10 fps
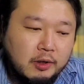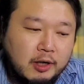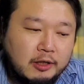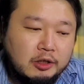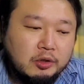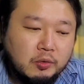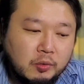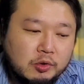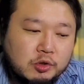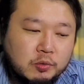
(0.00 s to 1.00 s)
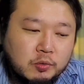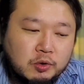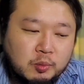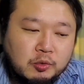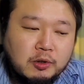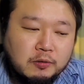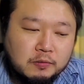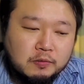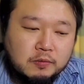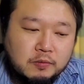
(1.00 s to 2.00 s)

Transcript: 下位と上位モデル、